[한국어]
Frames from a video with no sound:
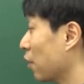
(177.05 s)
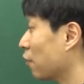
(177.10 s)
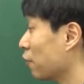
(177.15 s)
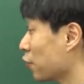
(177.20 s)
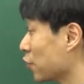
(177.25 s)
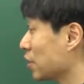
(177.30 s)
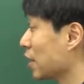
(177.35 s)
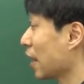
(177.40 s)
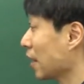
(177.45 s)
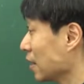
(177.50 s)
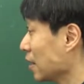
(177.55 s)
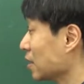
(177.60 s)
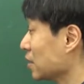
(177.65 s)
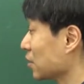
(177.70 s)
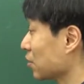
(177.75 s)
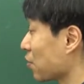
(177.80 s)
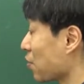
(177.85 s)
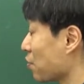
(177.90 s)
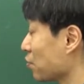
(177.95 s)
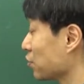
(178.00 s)
avoid ing
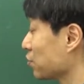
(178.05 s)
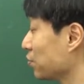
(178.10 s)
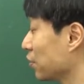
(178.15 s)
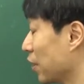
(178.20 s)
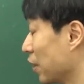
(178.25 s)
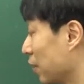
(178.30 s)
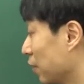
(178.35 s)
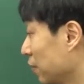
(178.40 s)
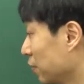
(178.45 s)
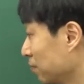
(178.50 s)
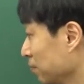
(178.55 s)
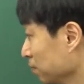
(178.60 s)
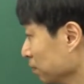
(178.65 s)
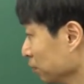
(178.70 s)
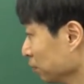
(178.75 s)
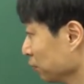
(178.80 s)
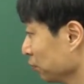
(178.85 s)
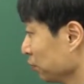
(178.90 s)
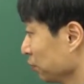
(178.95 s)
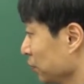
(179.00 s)
이렇게 외우시면 돼요.
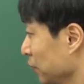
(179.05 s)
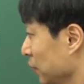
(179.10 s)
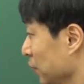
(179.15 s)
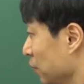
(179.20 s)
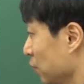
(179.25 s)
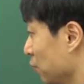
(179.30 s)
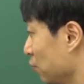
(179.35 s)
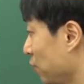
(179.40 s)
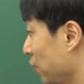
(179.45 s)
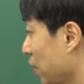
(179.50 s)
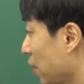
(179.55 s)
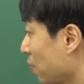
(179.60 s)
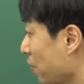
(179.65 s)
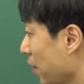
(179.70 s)
우리가